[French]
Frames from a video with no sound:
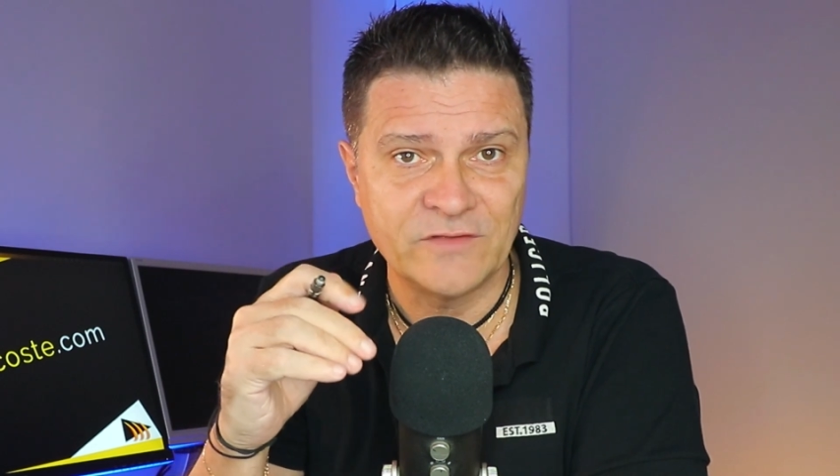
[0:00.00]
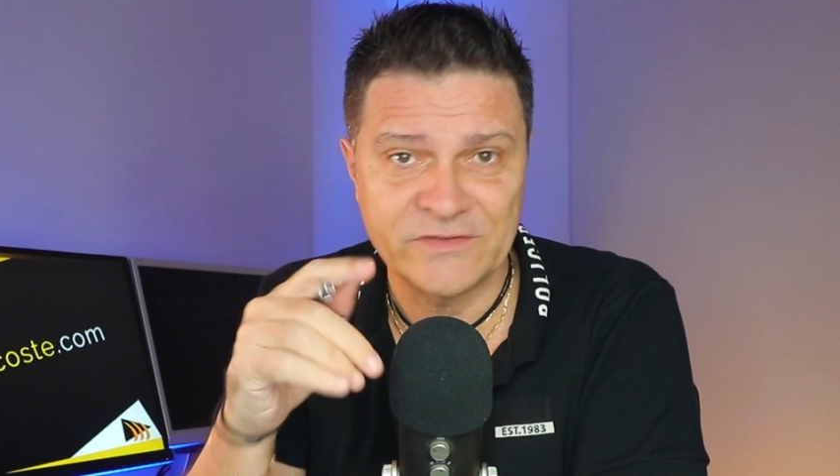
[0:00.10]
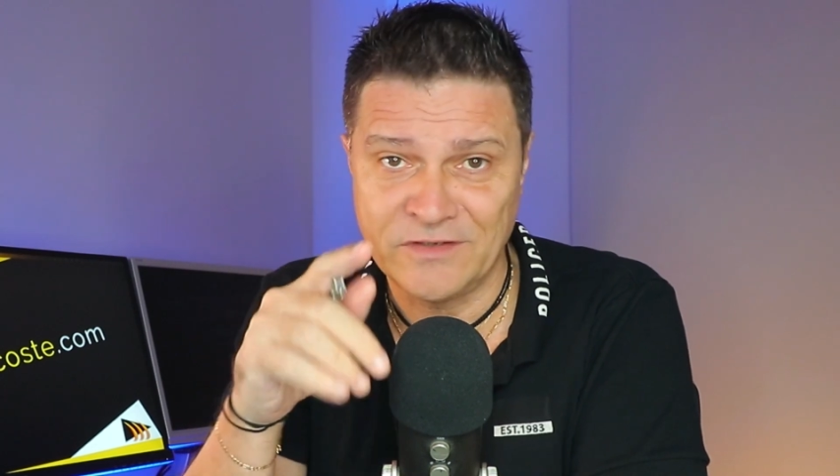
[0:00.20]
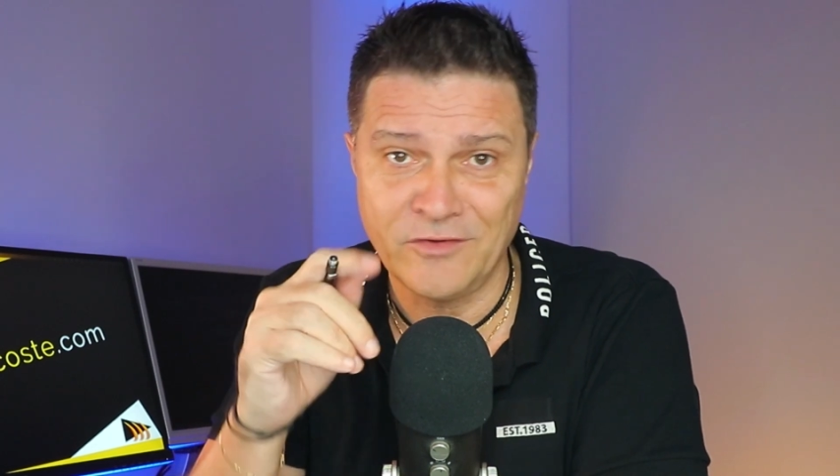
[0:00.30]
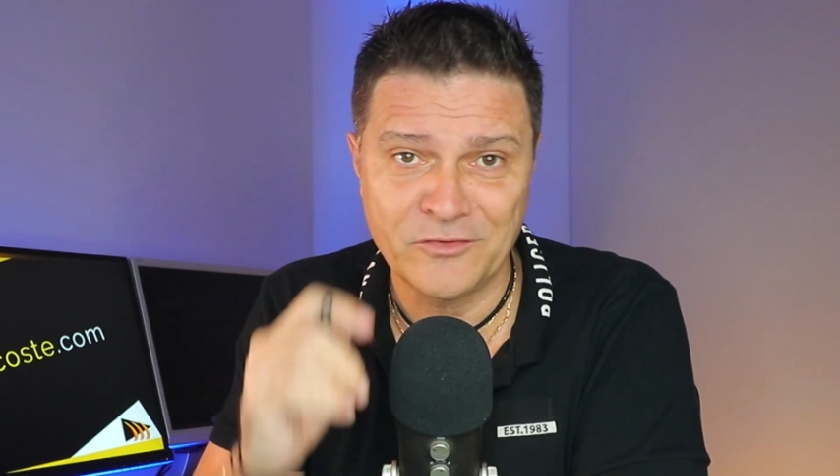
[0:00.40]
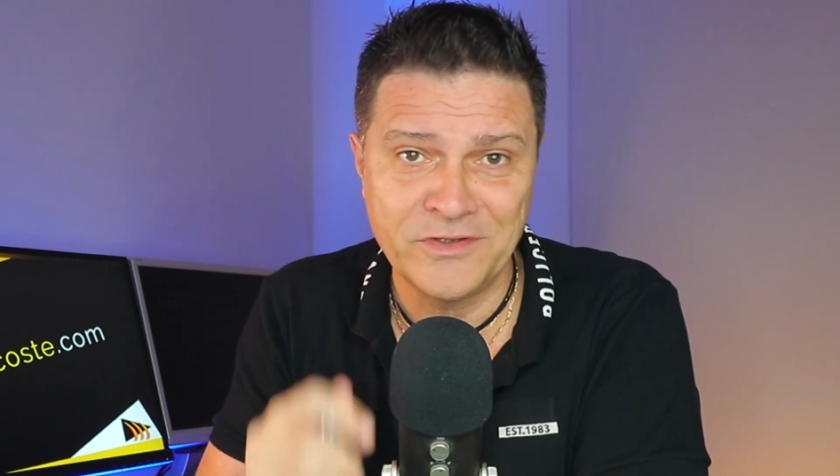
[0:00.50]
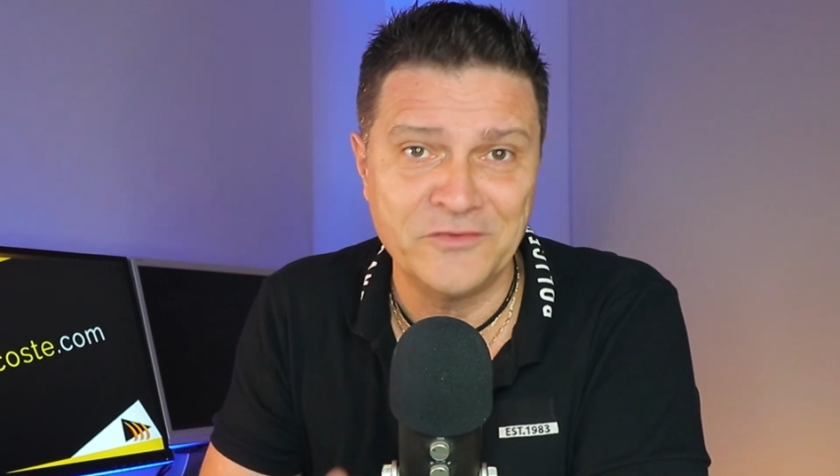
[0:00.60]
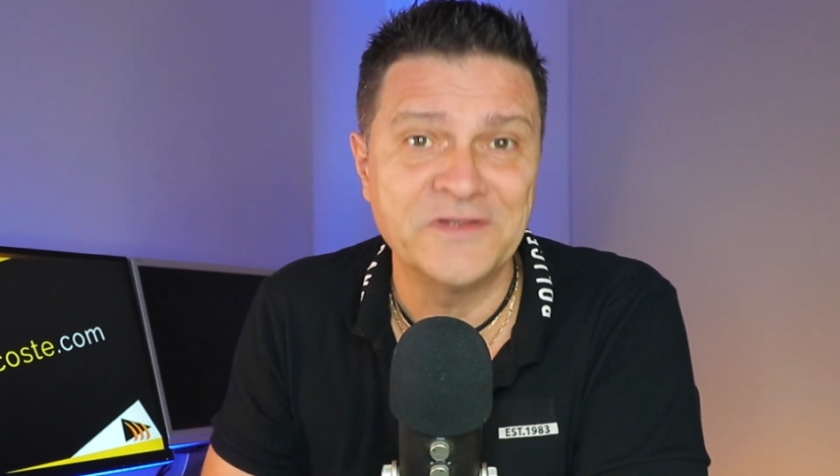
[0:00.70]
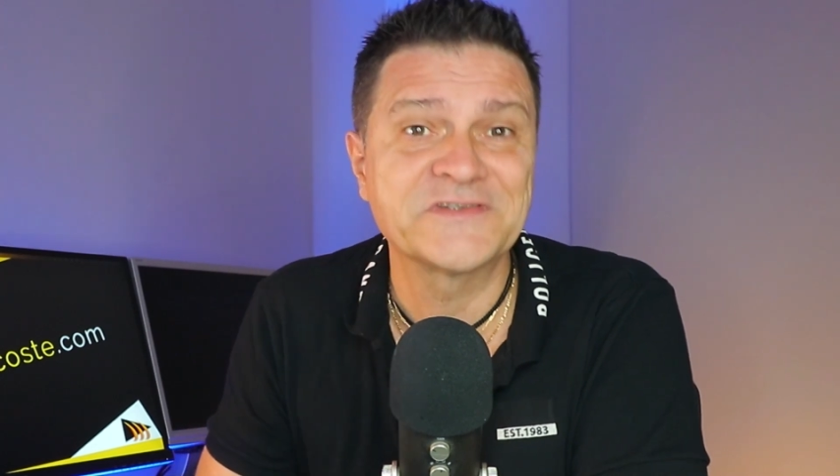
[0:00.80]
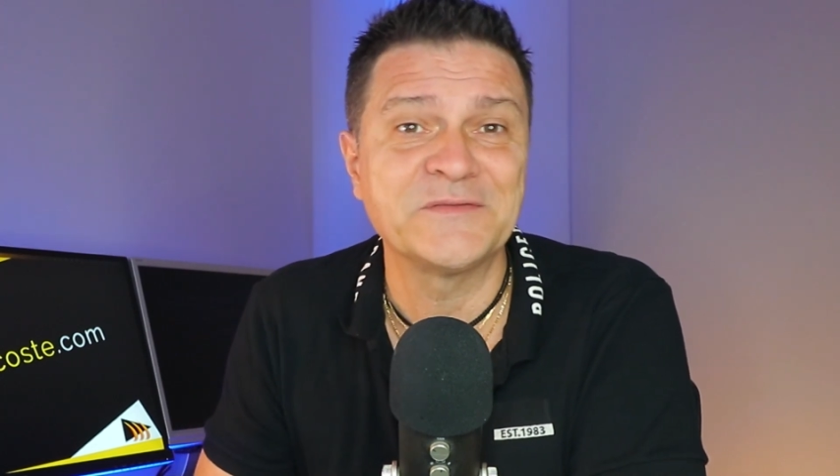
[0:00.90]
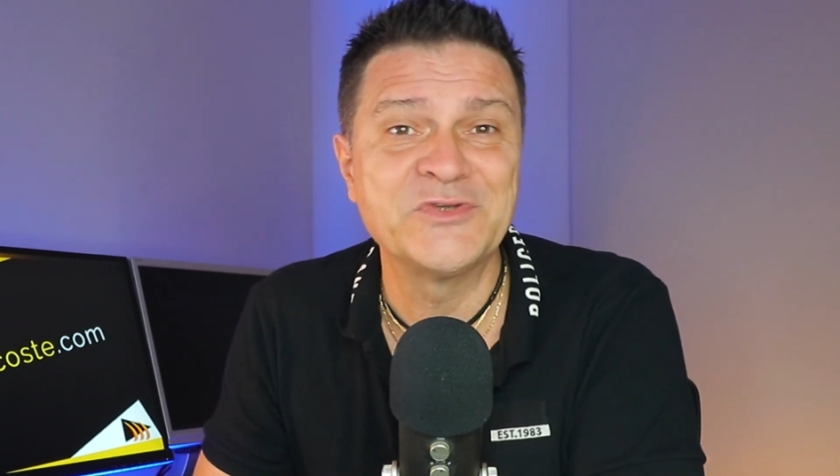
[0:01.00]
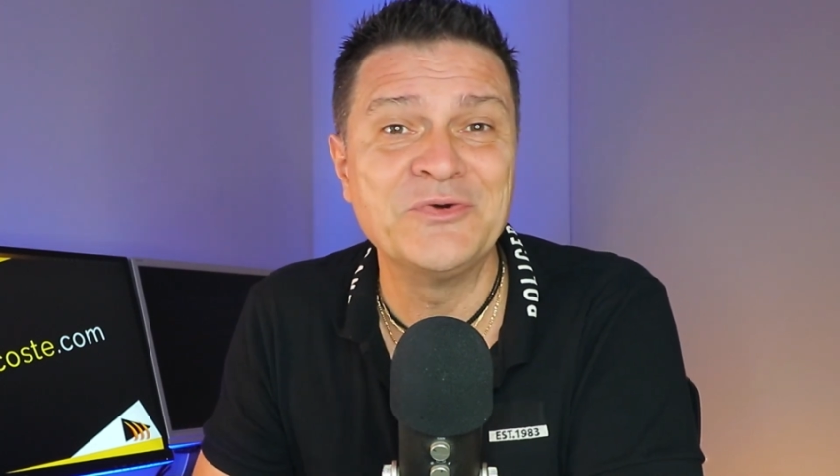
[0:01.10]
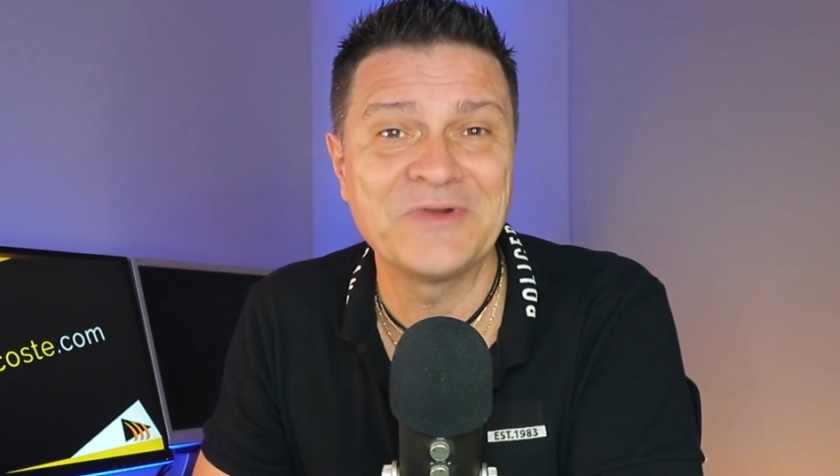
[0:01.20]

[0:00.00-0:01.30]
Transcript: et vous allez voir qu'il y a une inscription